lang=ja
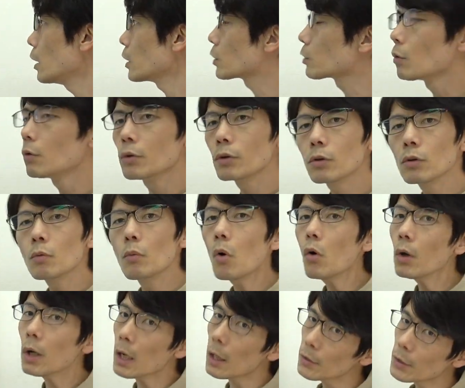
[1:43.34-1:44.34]
そういう
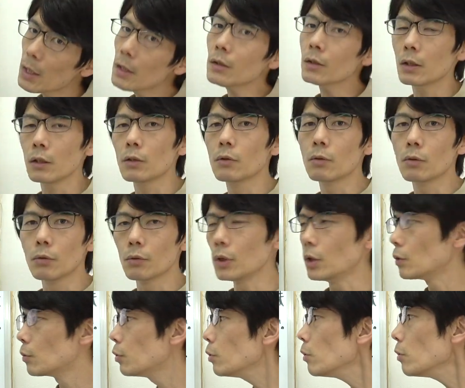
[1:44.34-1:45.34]
もんかなっていうふう
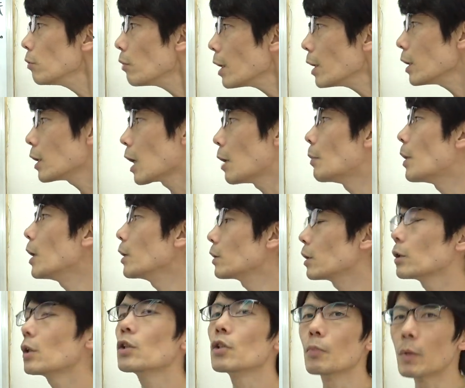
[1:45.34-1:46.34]
にふんわり構え
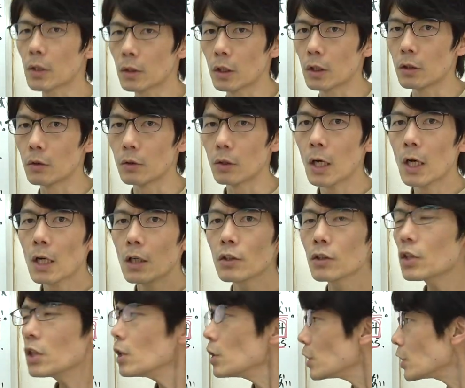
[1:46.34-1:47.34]
ててしまっている。
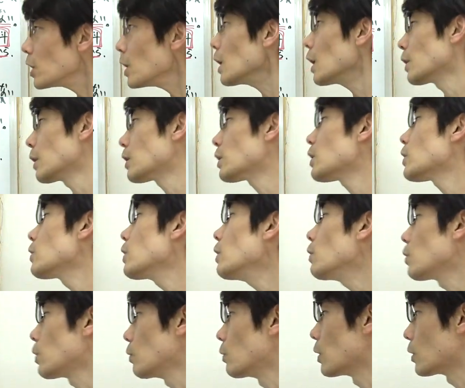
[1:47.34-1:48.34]
知識がなさすぎ
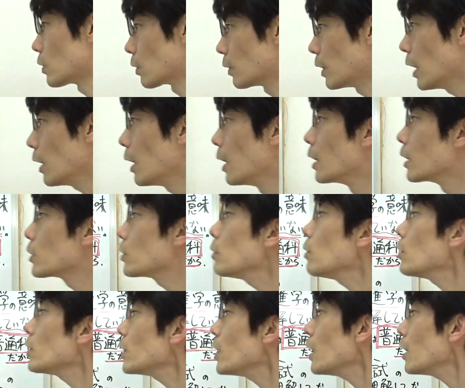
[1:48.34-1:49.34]
るって言うんですよね。そ
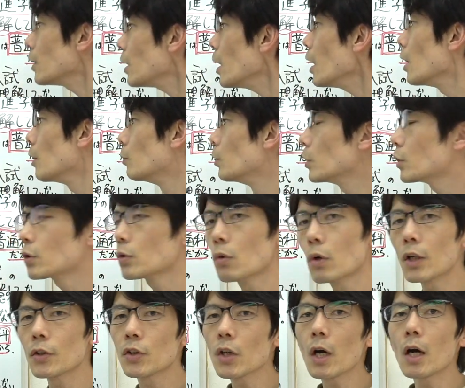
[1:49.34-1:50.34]
のせいで息子
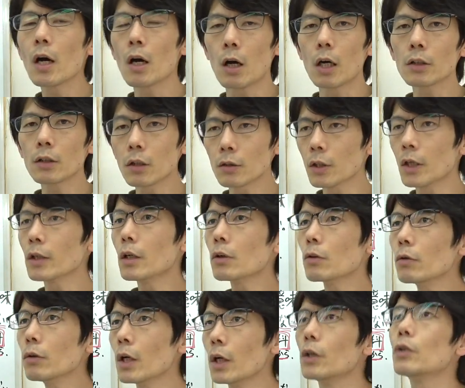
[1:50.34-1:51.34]
がじゃああんたは大
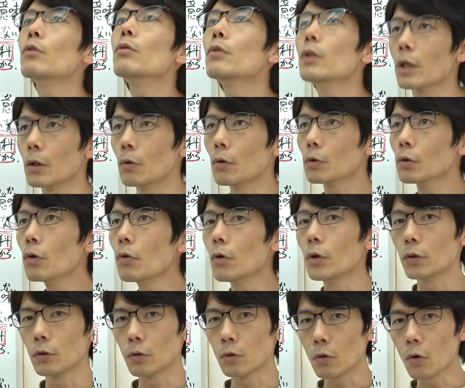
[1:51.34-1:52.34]
学ぐらい行くんだろう？どこ
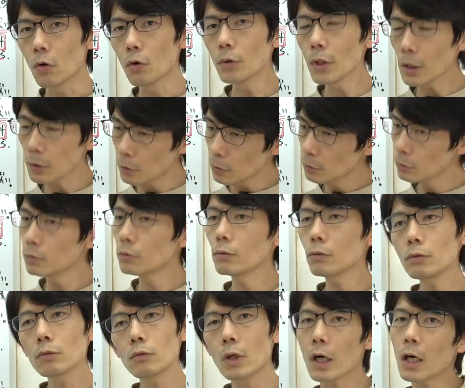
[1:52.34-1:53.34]
行く？ここなの？
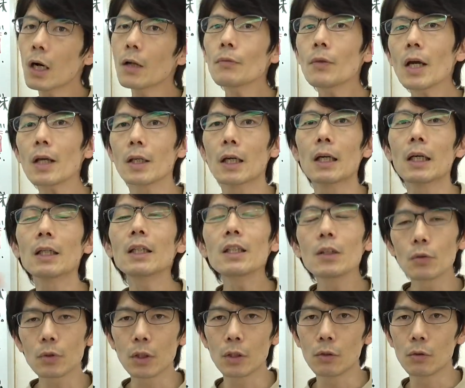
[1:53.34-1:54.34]
わかんないからいい
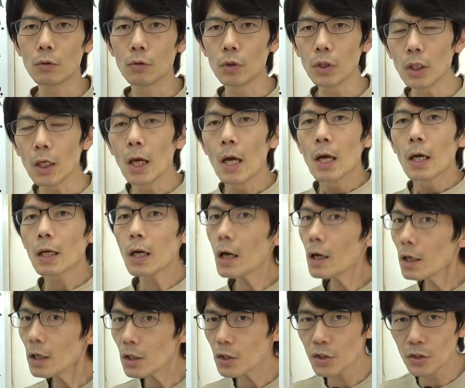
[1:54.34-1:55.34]
よっていうふうに
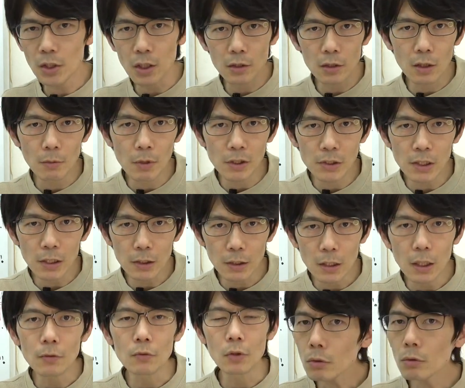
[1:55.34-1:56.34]
返しちゃってません
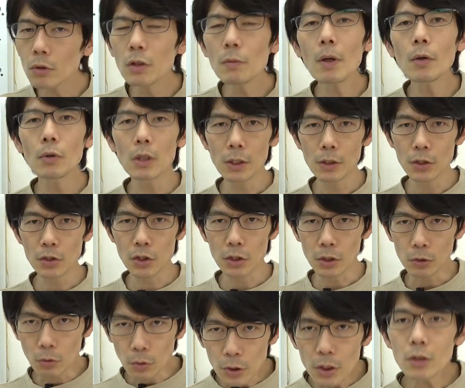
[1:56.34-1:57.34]
か？と今の話
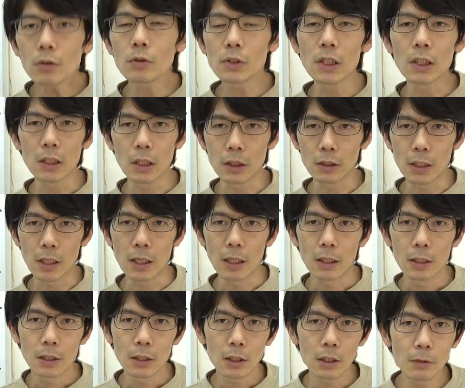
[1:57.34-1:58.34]
にドキッとされた方
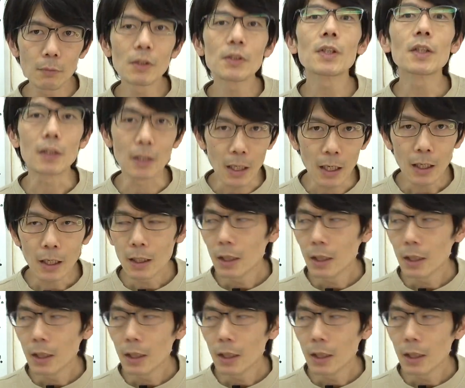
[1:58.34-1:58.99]
いませんか？